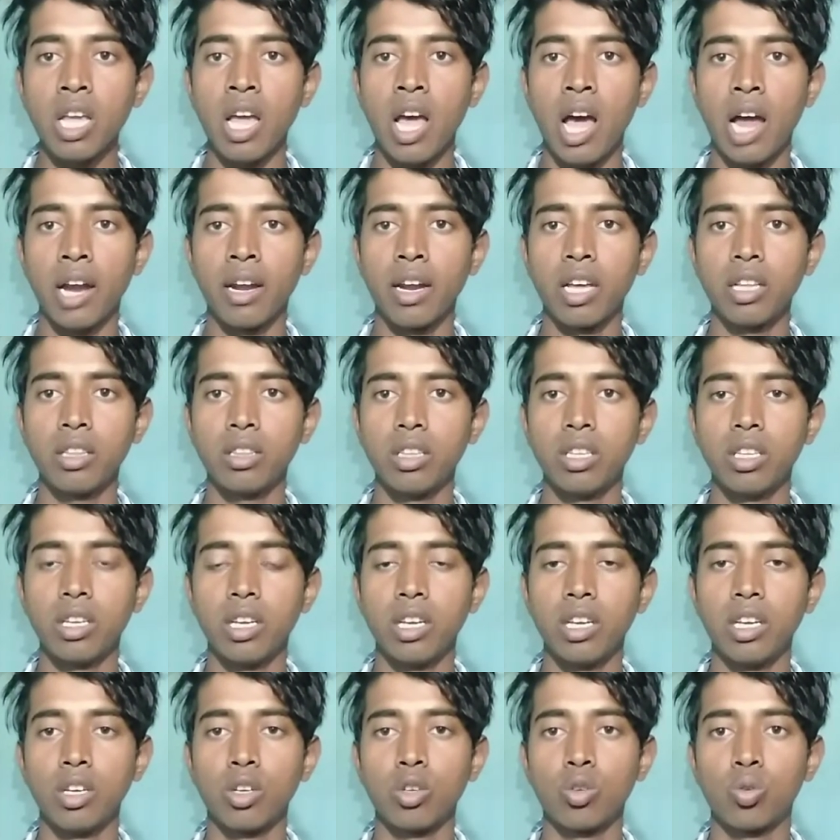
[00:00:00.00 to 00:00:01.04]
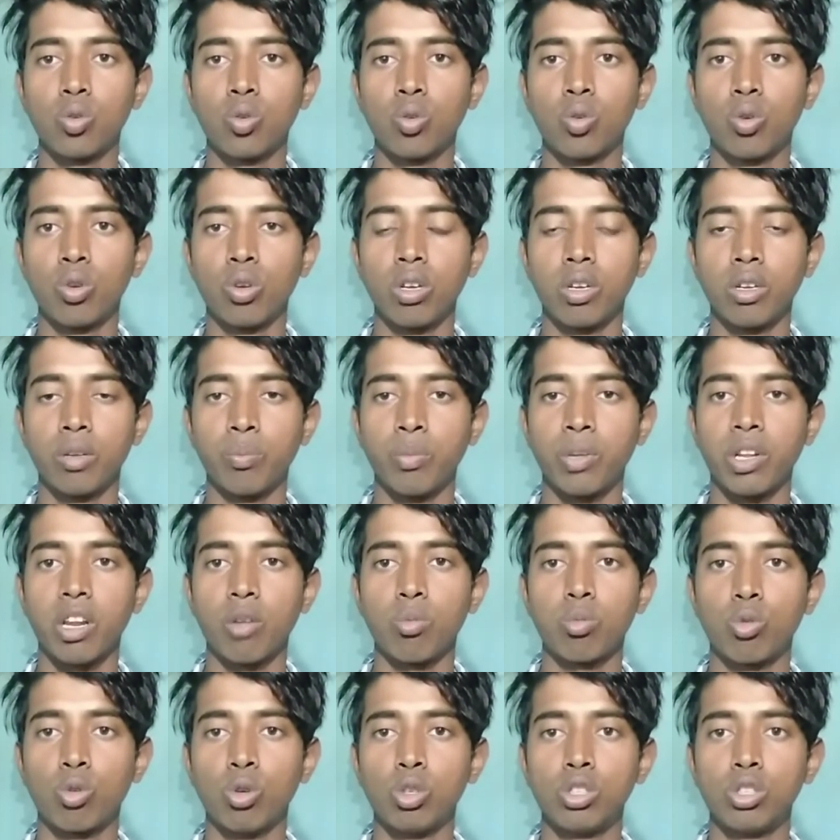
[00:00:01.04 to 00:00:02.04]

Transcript: आनंद मतलब